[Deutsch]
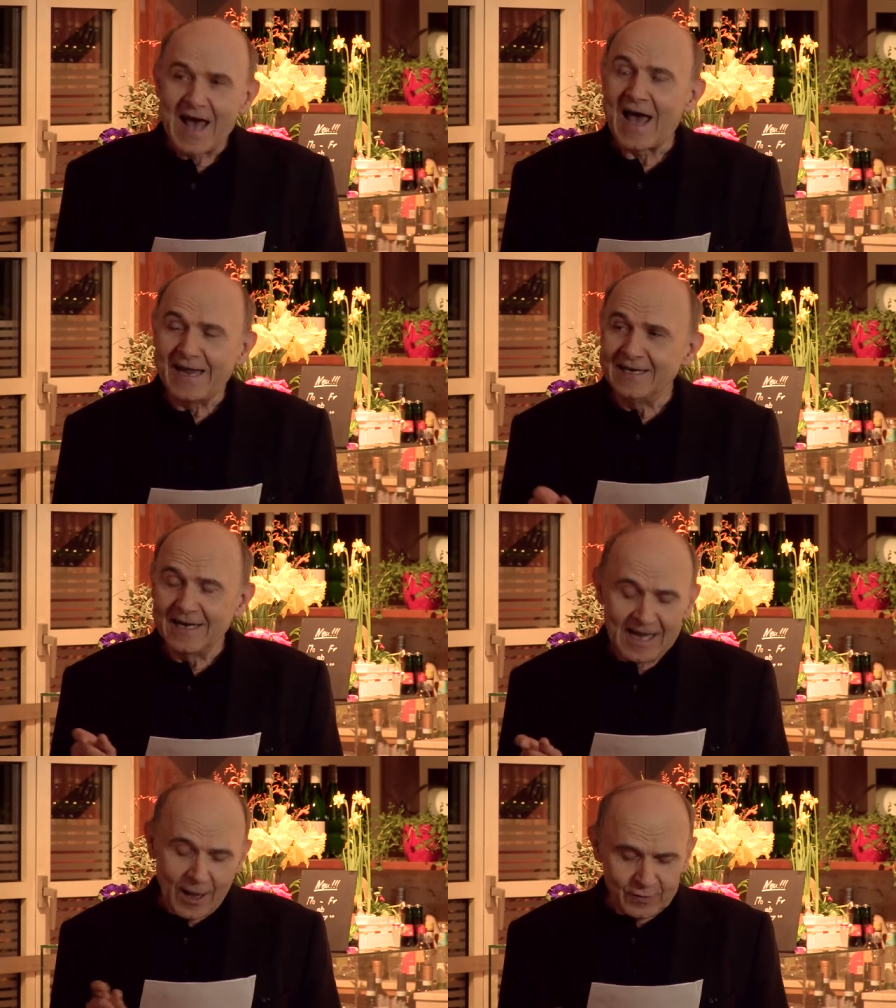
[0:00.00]
Ein
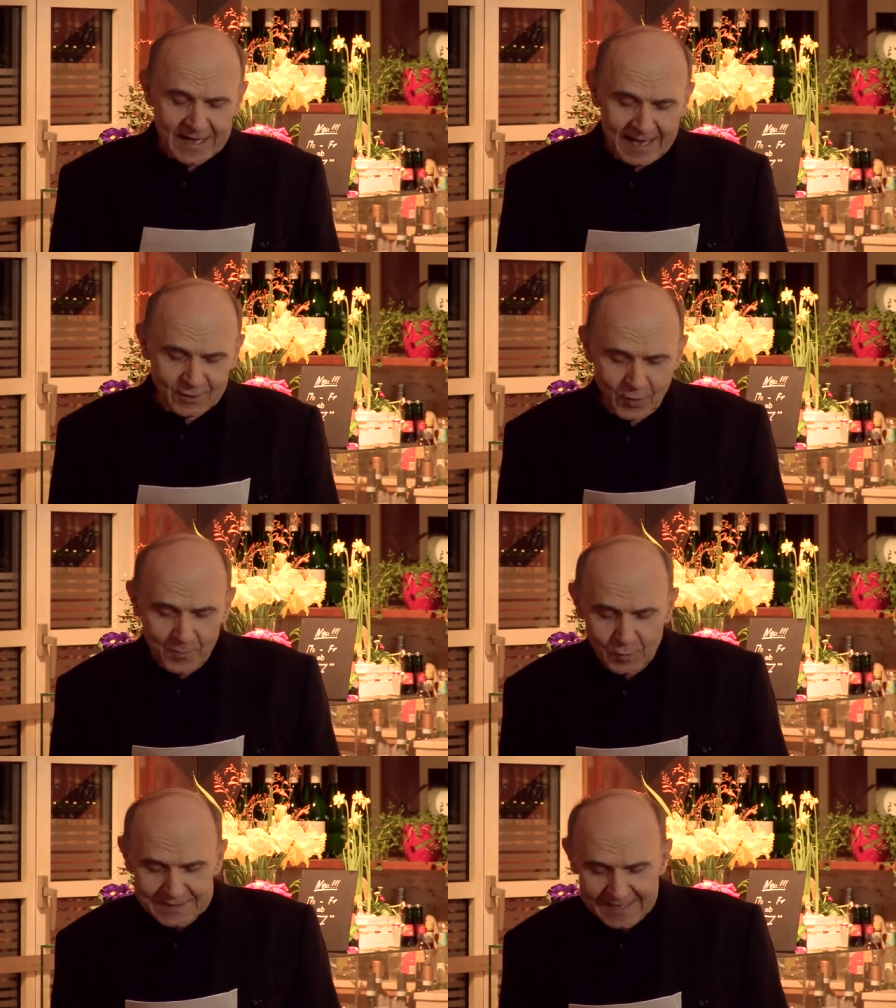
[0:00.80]
Laudator
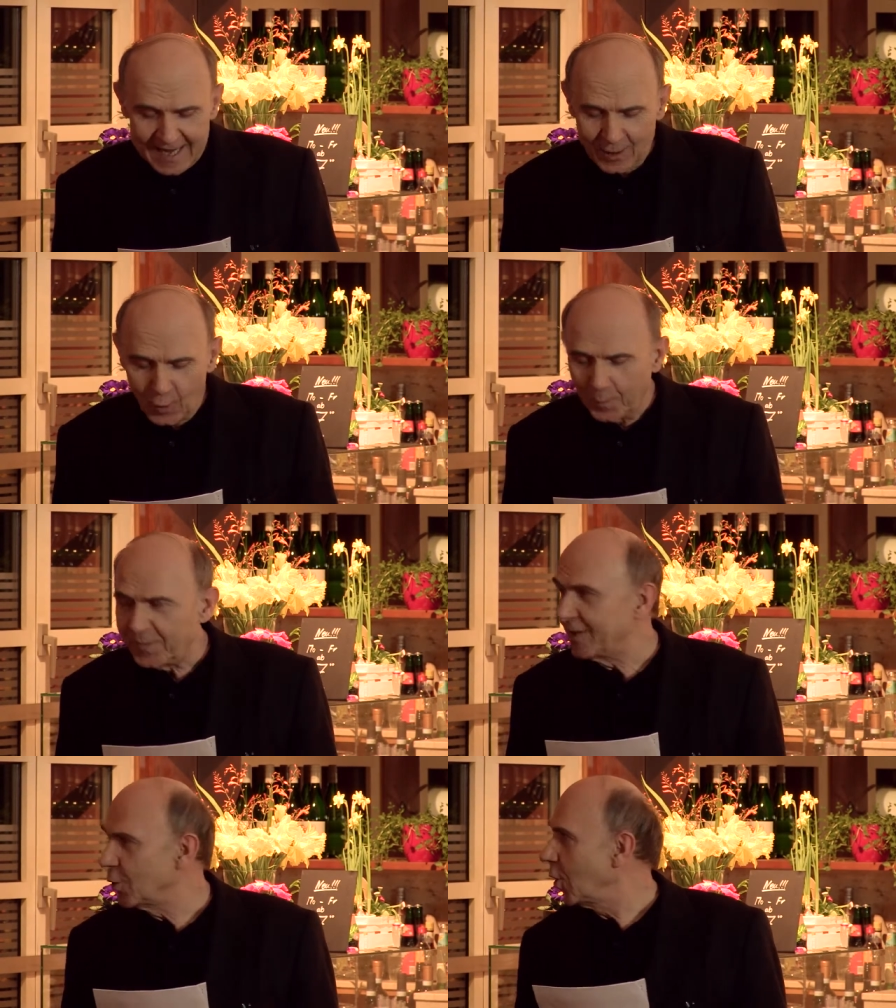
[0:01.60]
muss sein
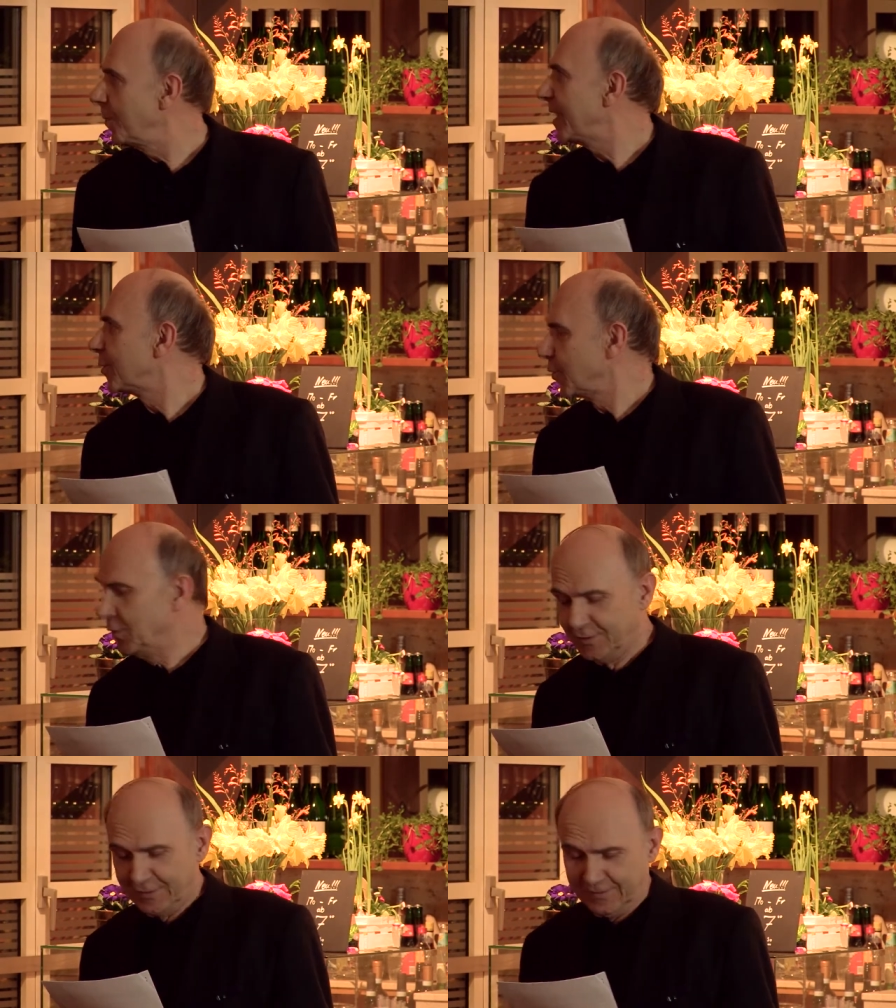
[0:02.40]
Lob jedoch
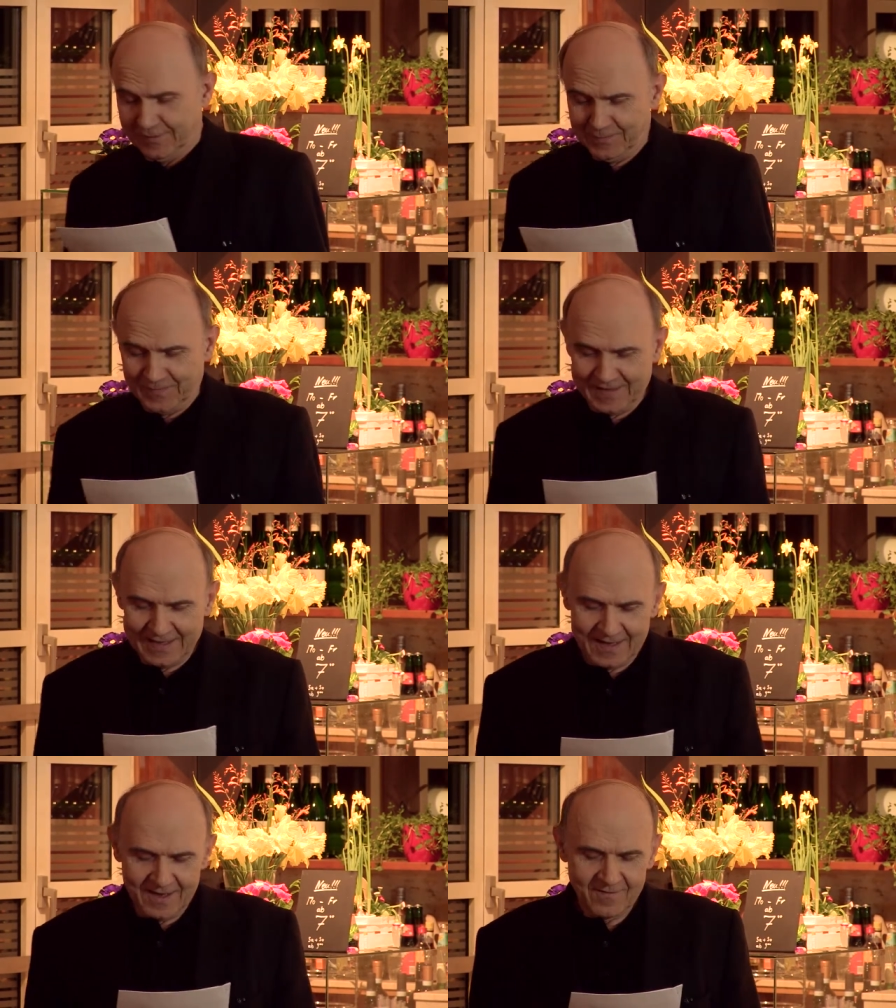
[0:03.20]
begründen
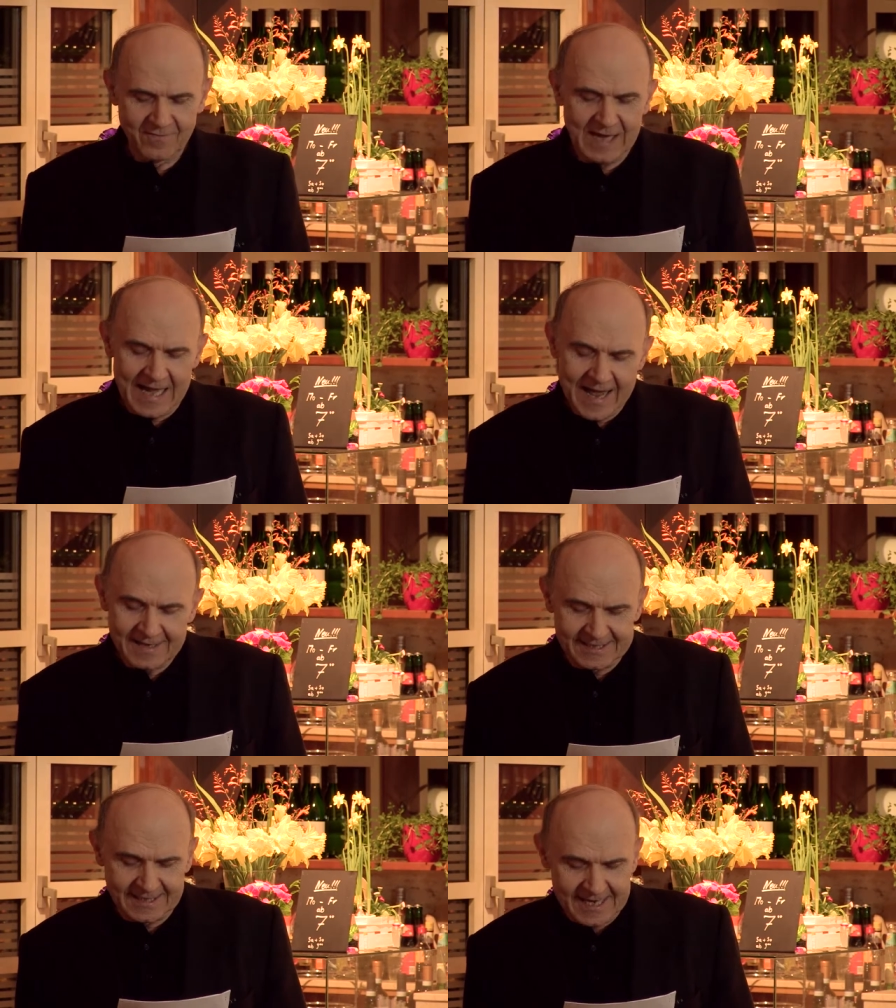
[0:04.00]
will
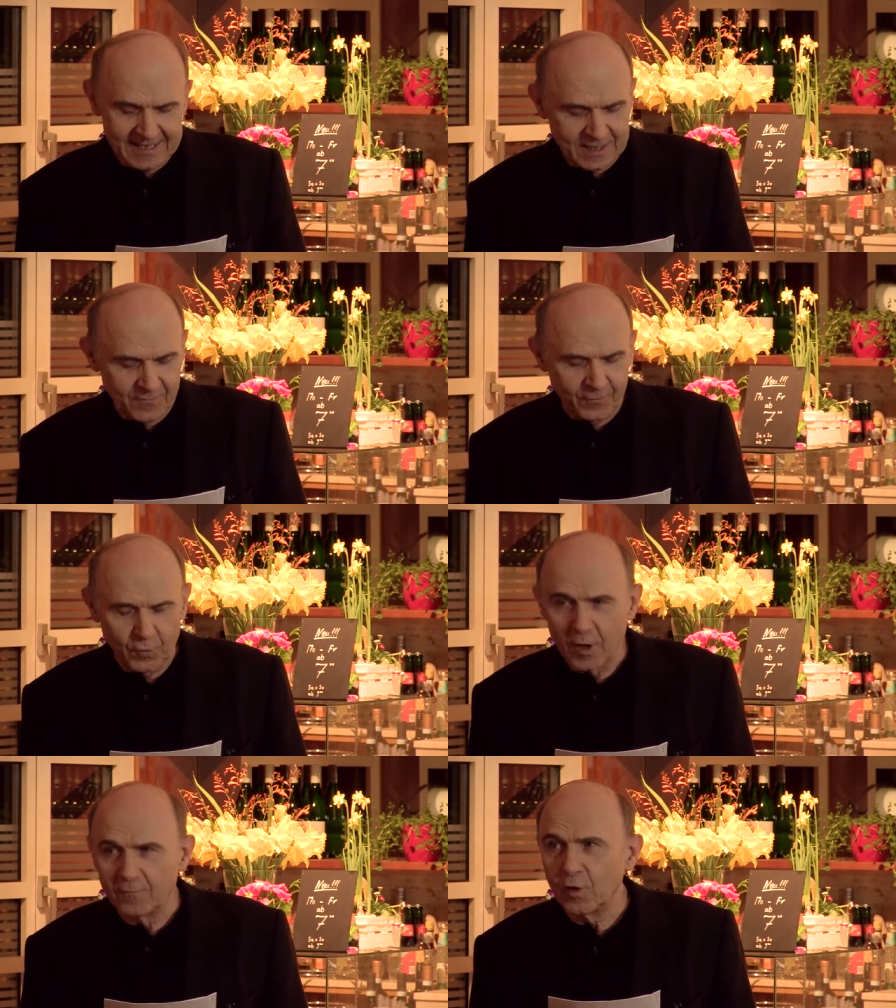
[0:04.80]
er sich nicht dem
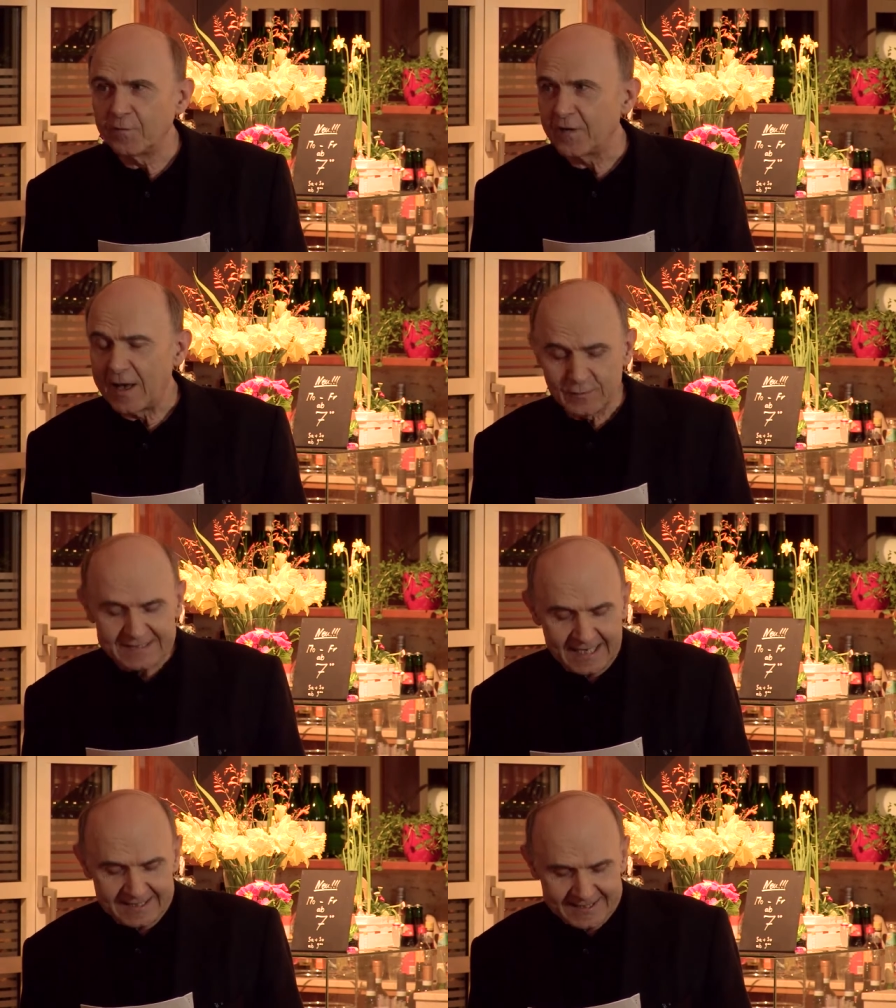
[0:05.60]
Vorwurf
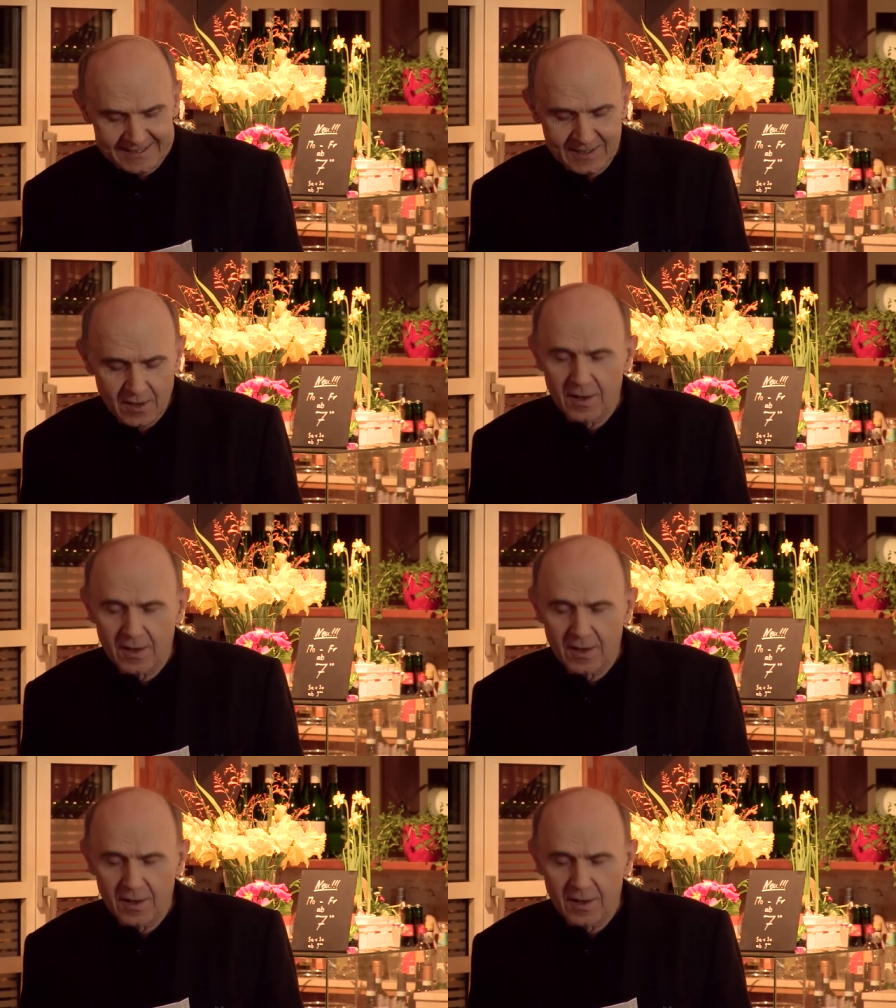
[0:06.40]
aussetzen,